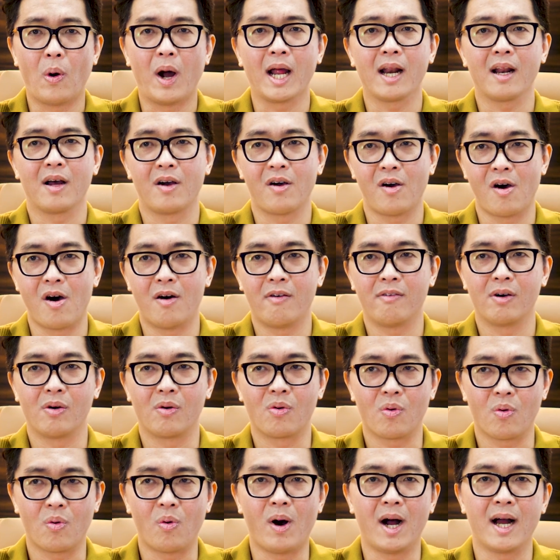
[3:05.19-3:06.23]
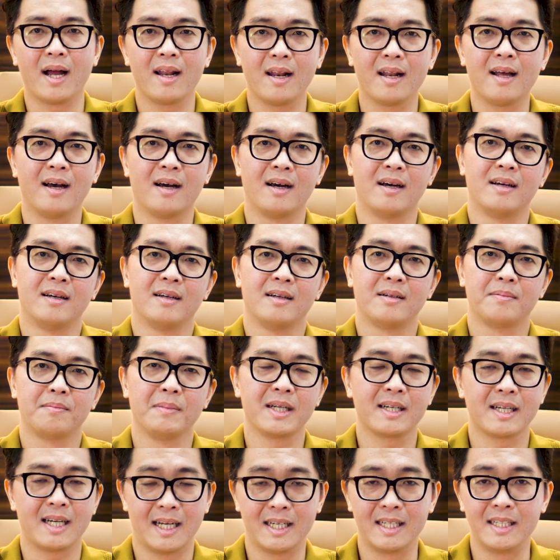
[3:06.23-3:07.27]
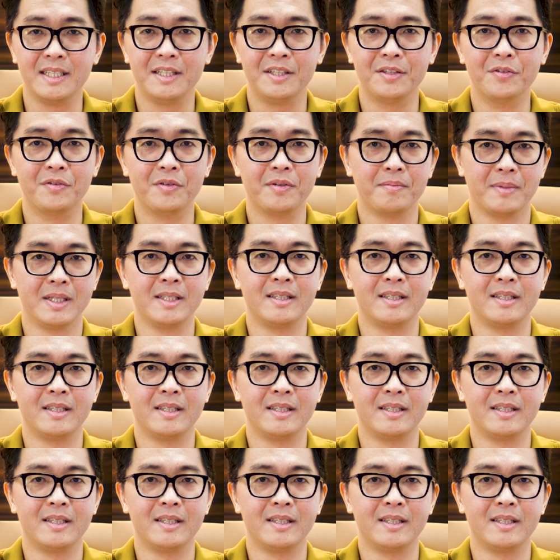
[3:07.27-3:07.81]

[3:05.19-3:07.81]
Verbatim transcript: quá là khó hoặc quá là bất khả thi đối với